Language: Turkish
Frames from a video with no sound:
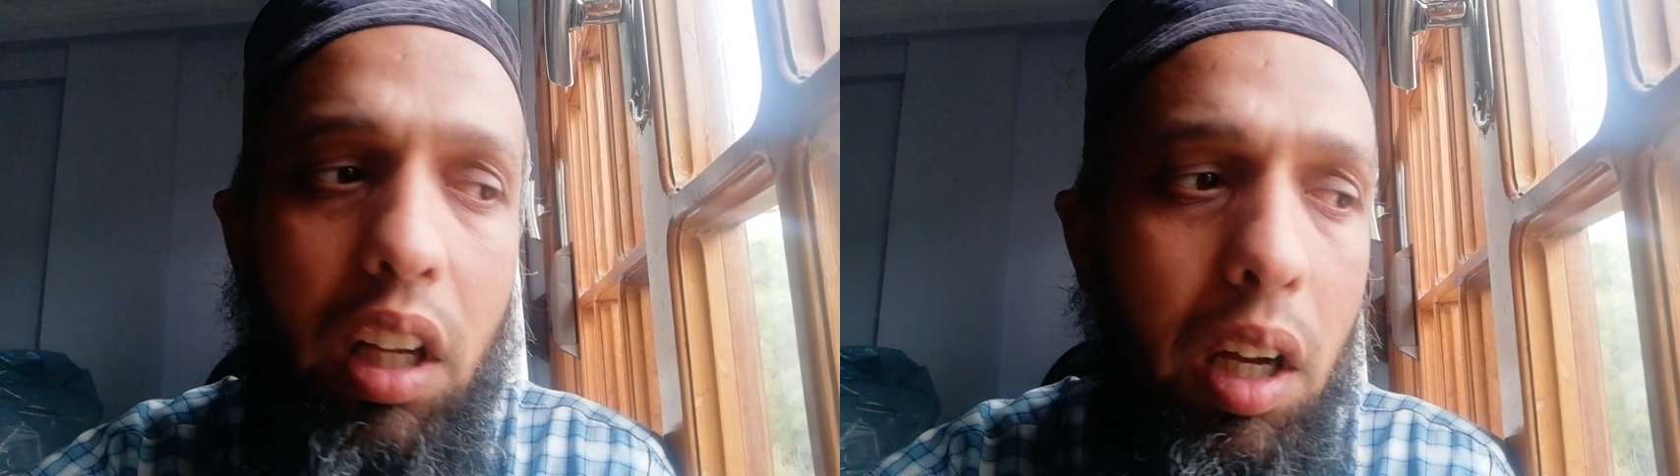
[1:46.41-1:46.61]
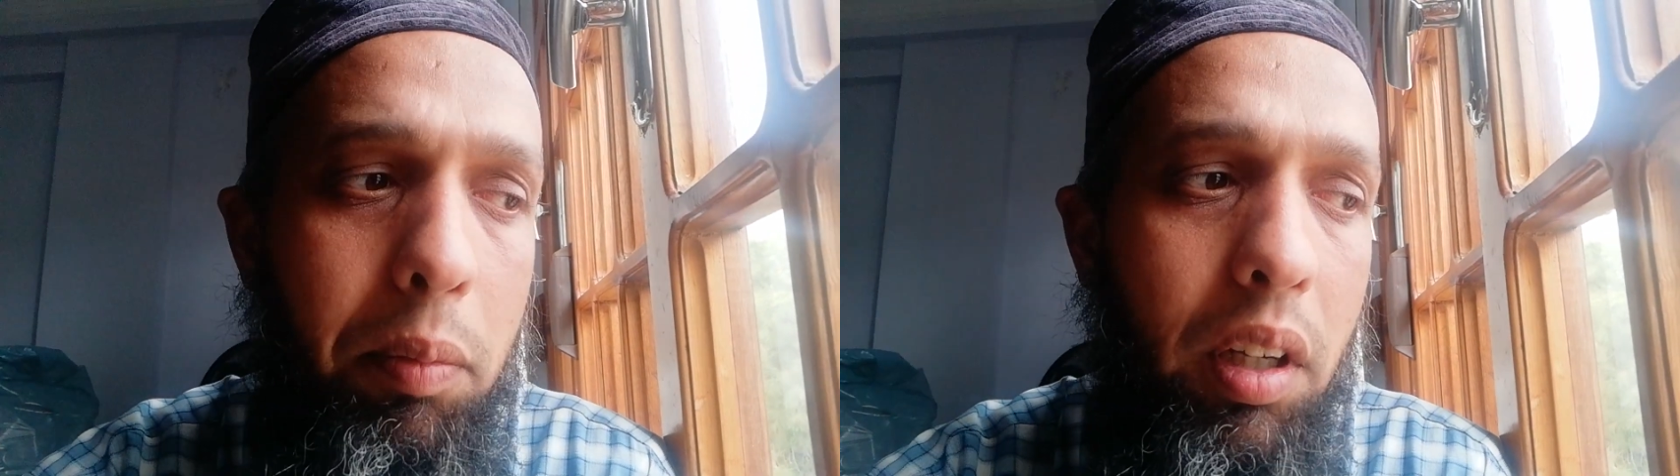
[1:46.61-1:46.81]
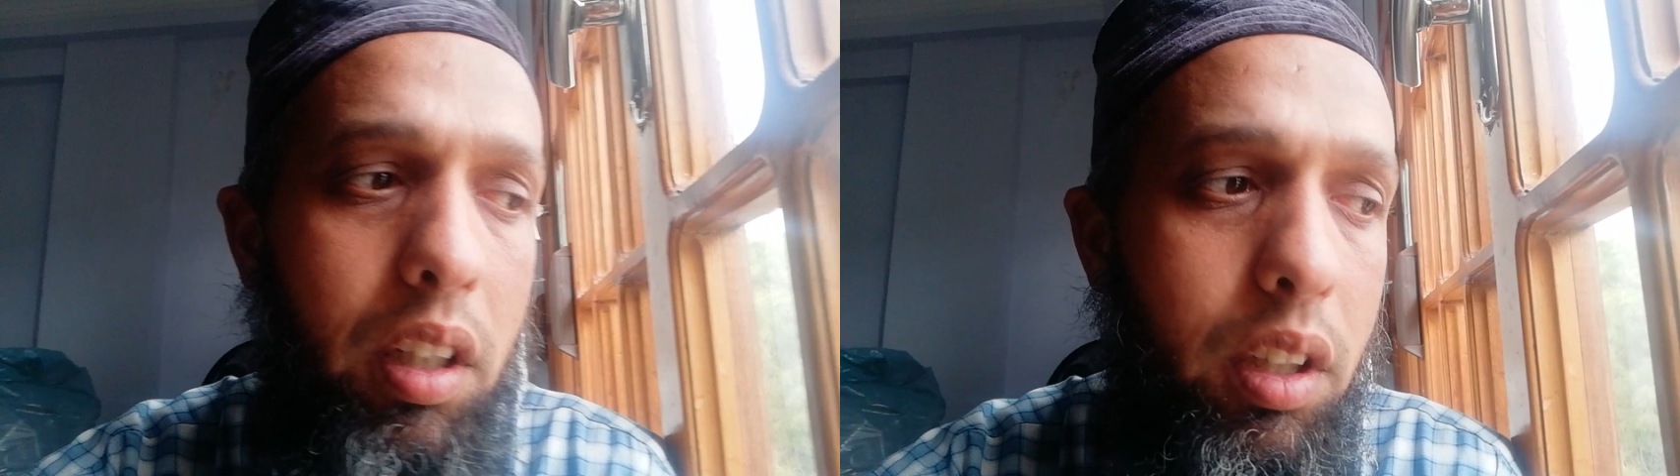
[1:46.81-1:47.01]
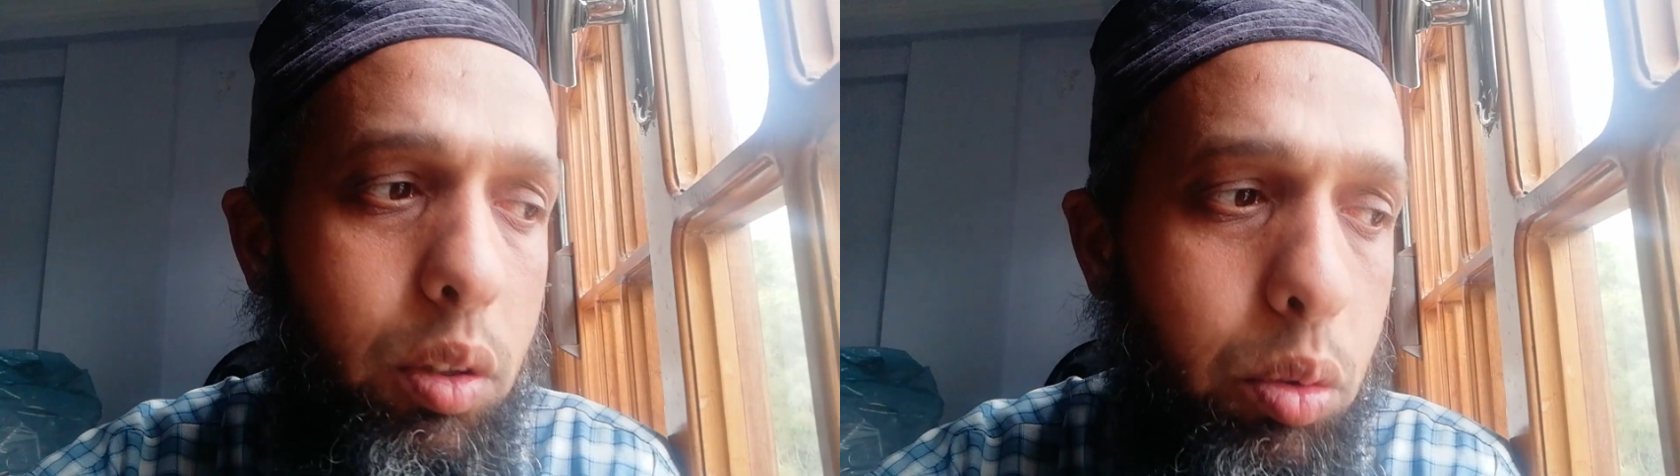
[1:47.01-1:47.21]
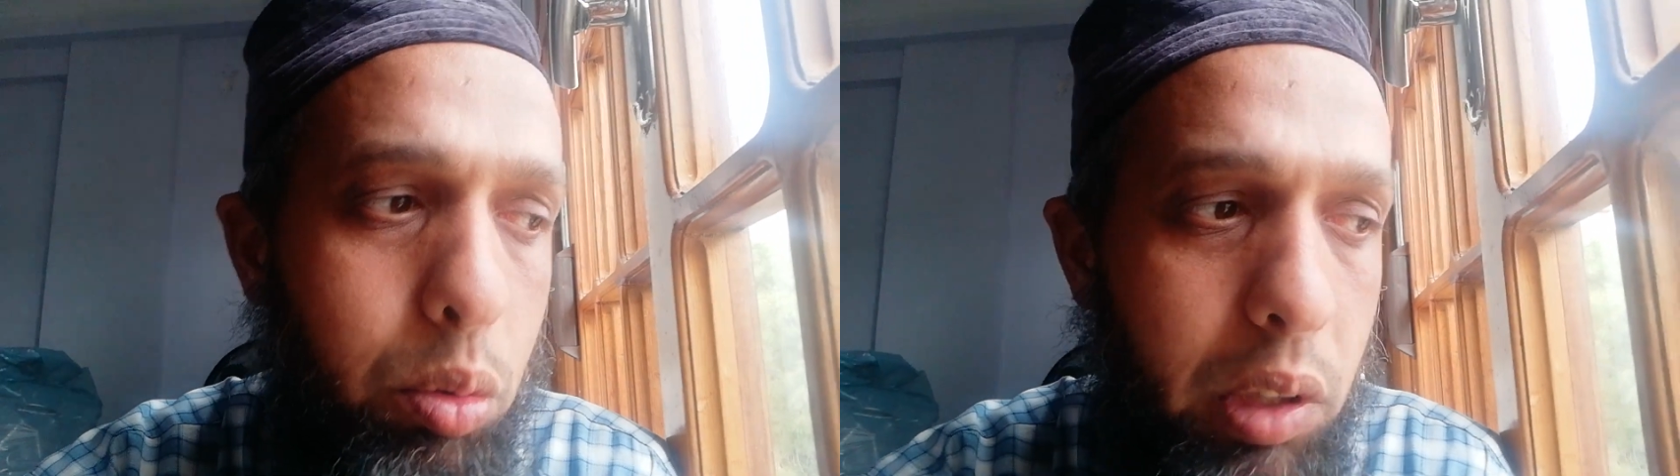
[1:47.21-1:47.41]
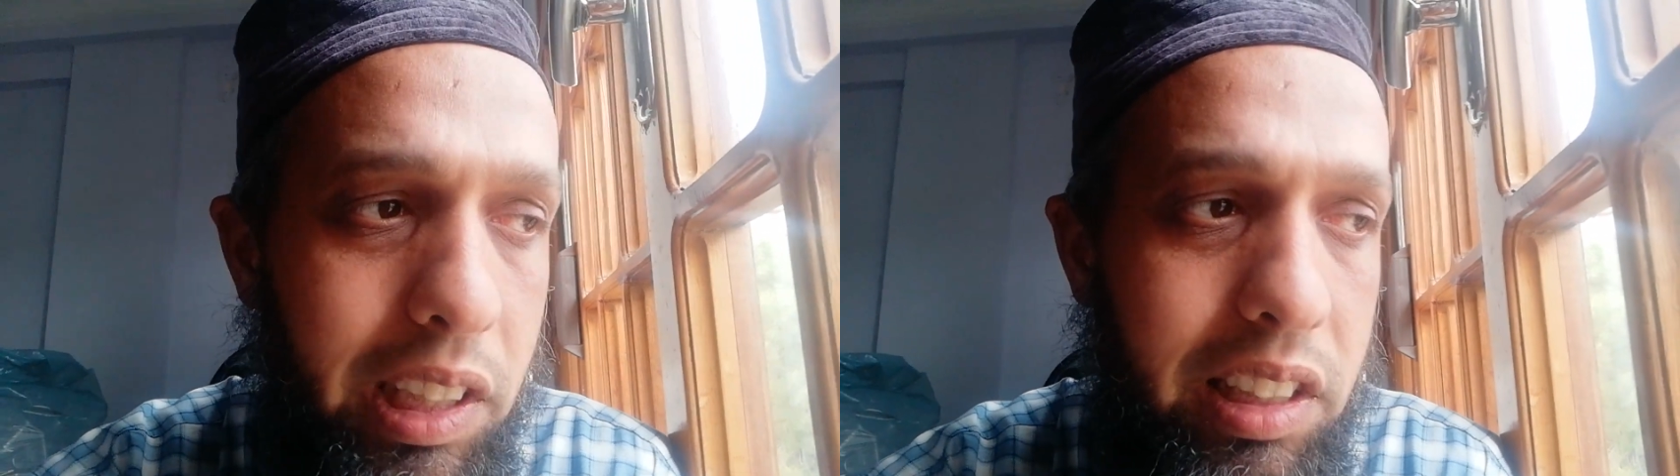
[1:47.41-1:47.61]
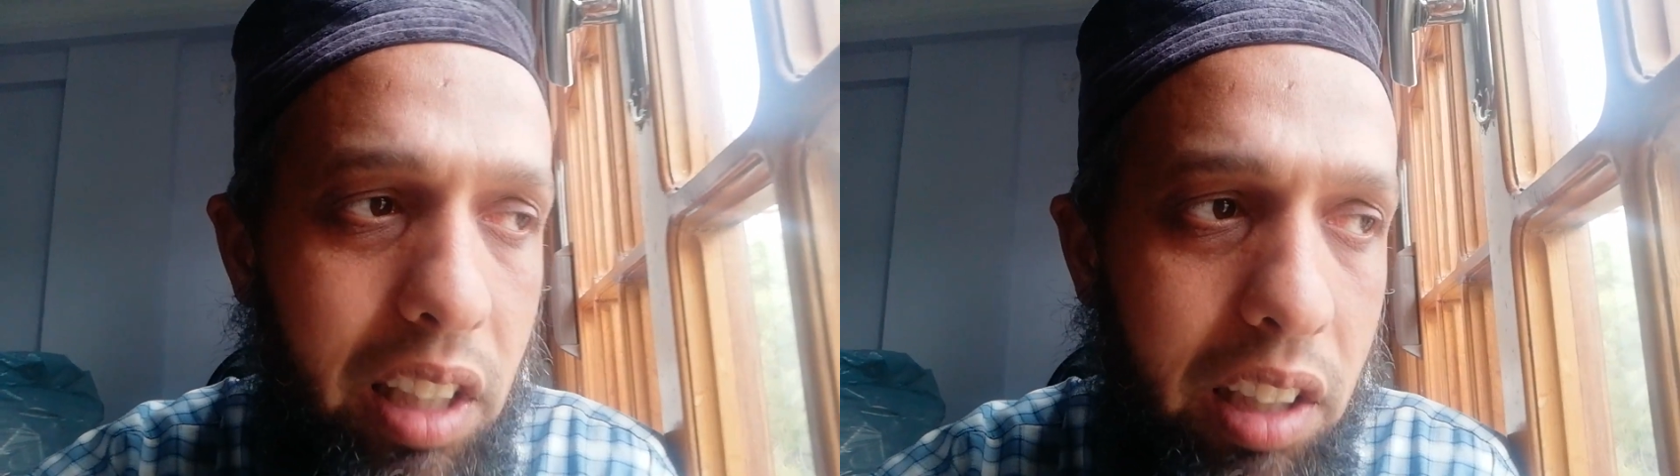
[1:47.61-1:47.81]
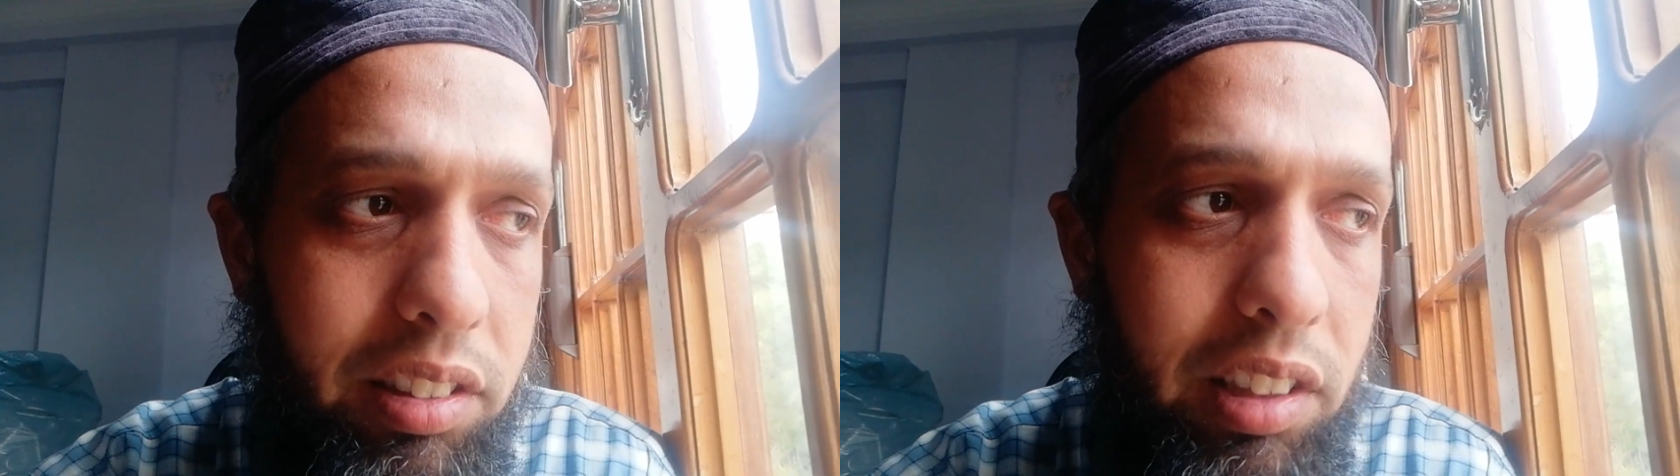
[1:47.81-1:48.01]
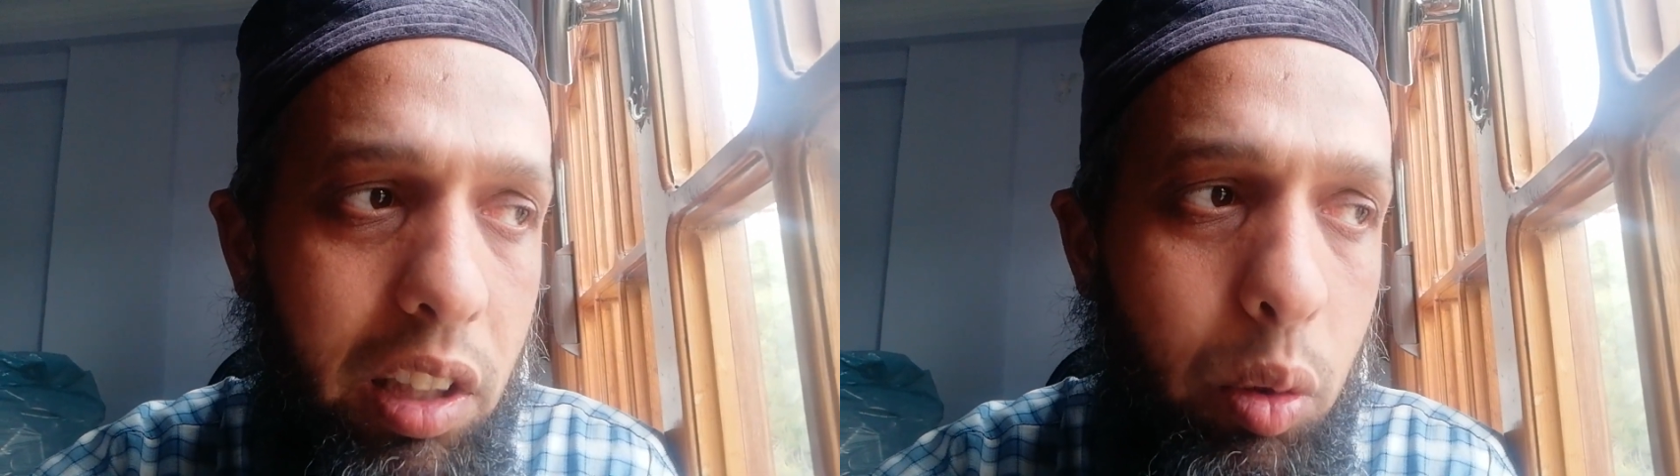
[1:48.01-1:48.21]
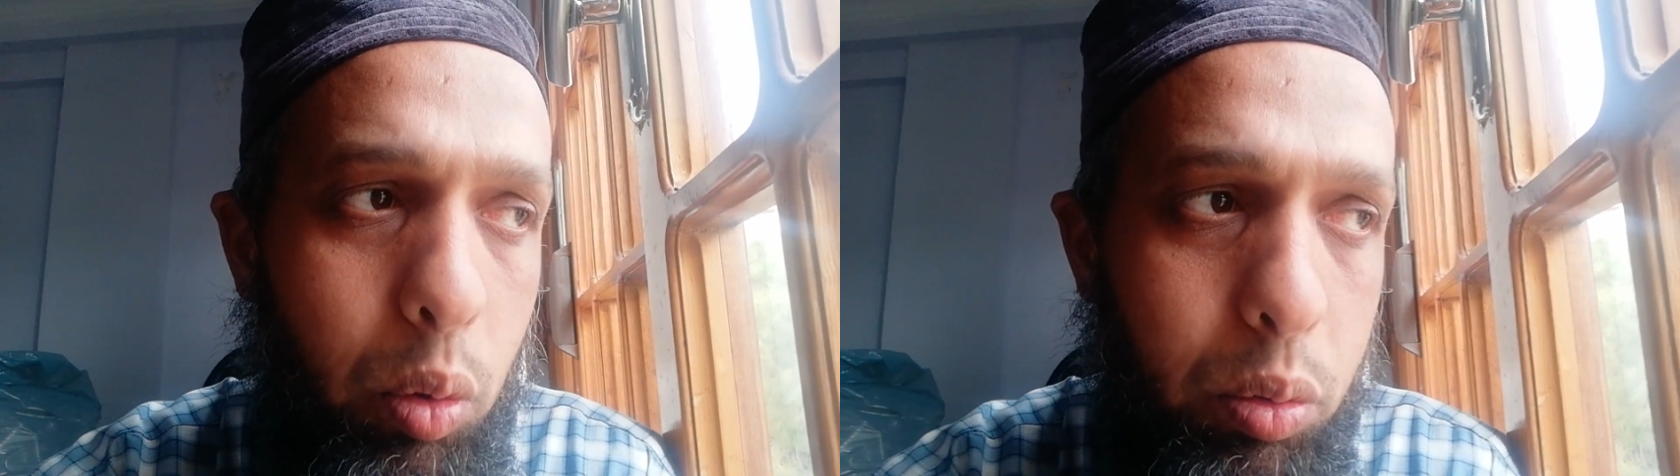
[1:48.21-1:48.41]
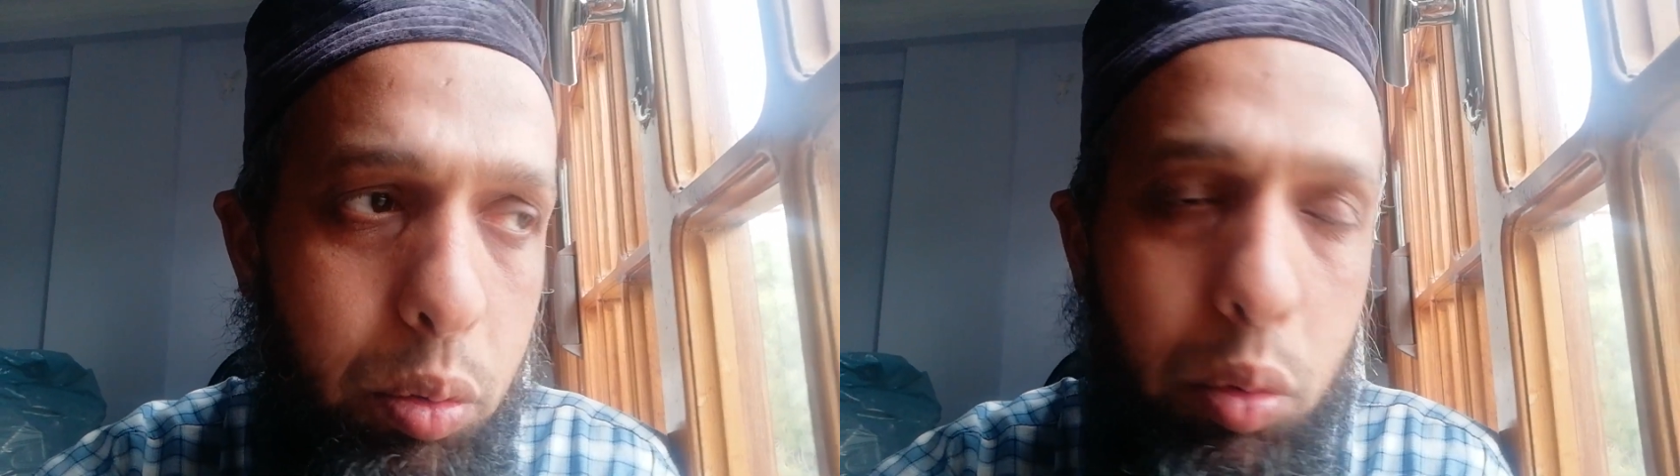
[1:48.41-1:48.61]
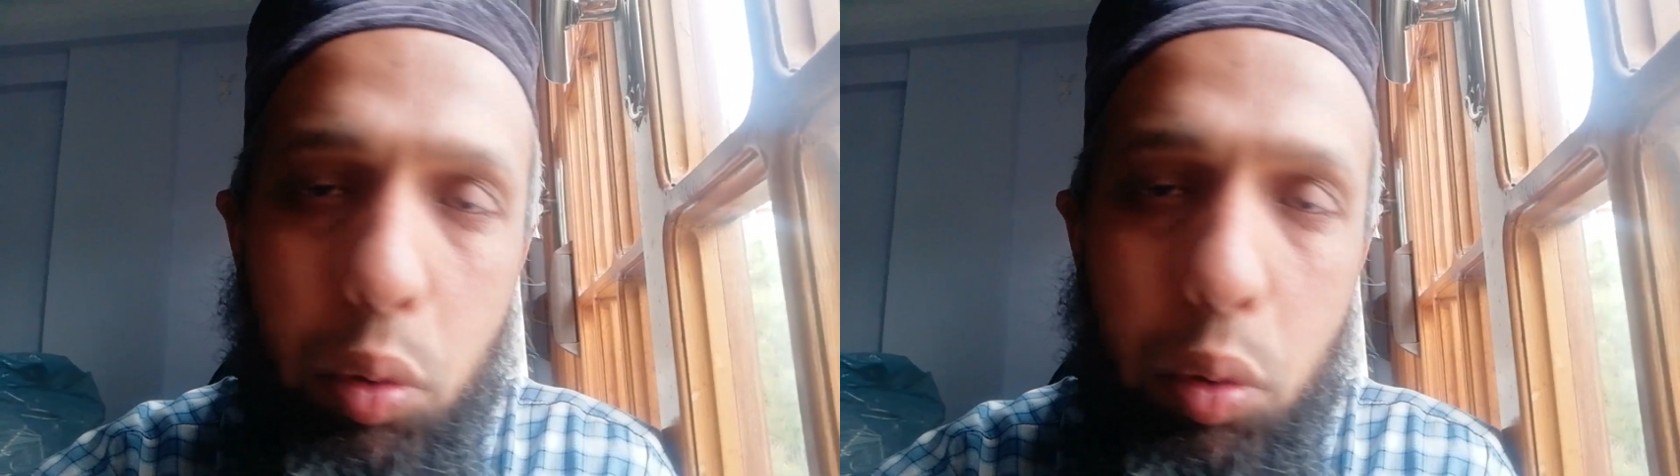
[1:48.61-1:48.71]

Ama sürekli hastalık olsun